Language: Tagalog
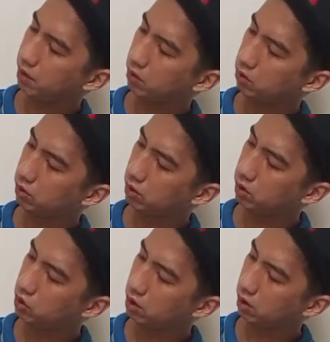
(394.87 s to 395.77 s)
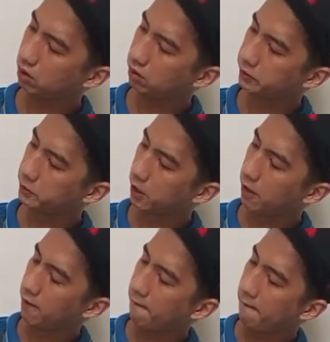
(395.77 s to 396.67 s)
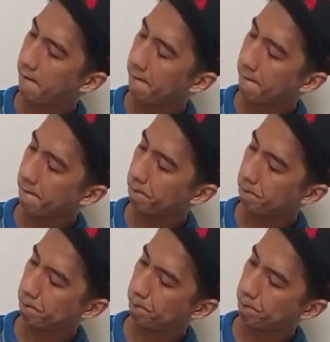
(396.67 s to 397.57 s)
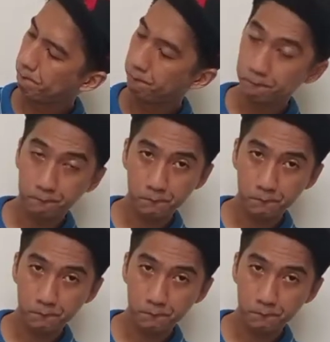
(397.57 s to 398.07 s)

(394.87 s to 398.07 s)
meron din siyang um,